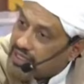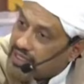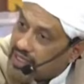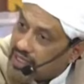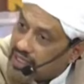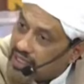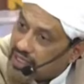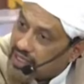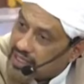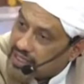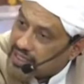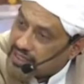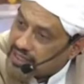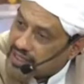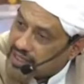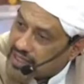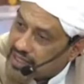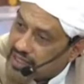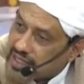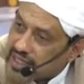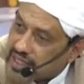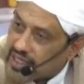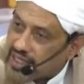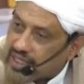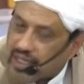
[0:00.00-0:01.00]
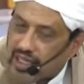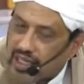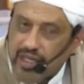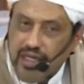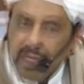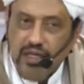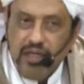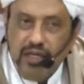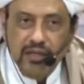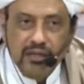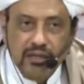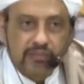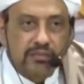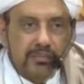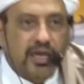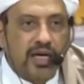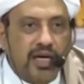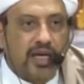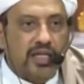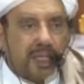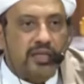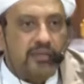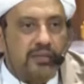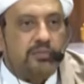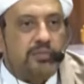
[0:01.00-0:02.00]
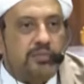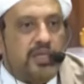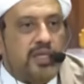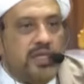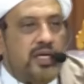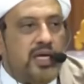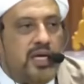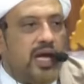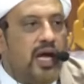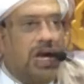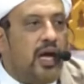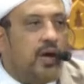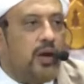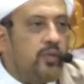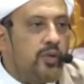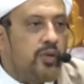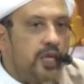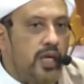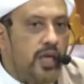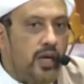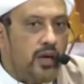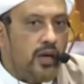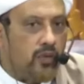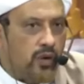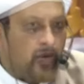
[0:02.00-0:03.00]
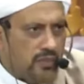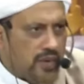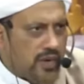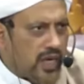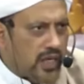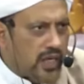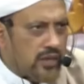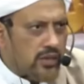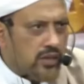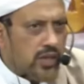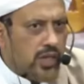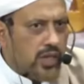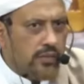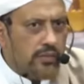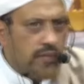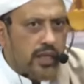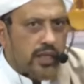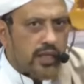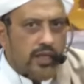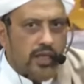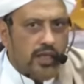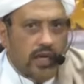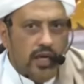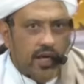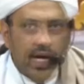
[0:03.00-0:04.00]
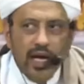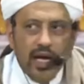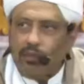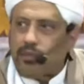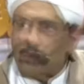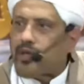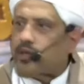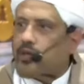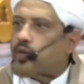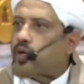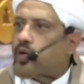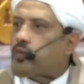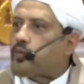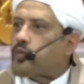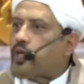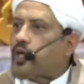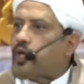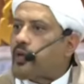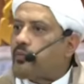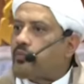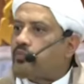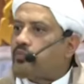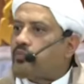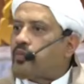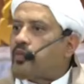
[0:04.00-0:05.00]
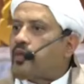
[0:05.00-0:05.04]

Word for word: adalah kejelekannya maka tempatnya hawiyah. Wama adraka mahiyah. Apa itu hawiyah?